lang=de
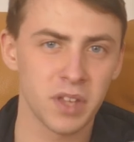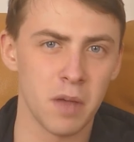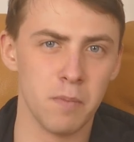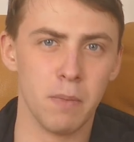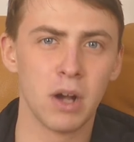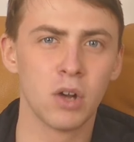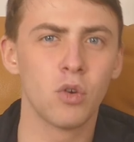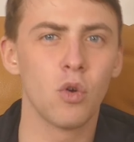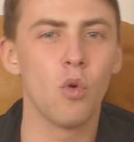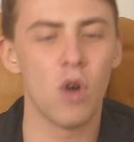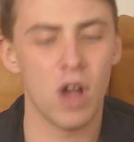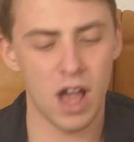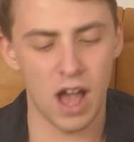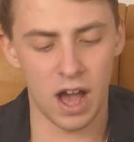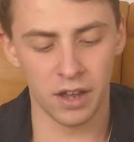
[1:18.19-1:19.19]
Mango,
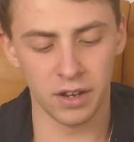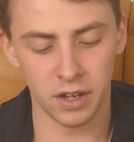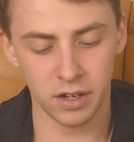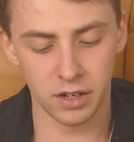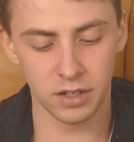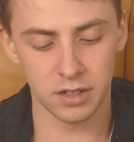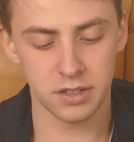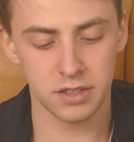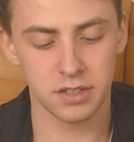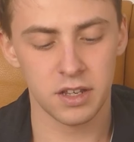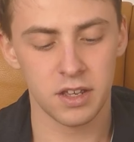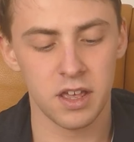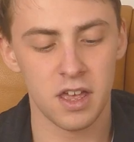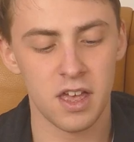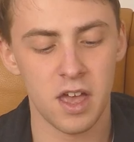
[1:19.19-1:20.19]
Ananas
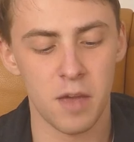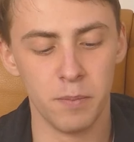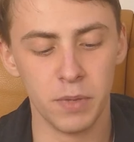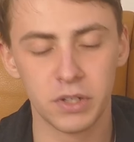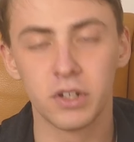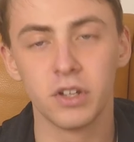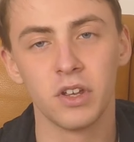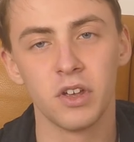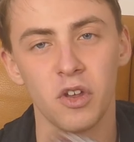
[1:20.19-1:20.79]
mit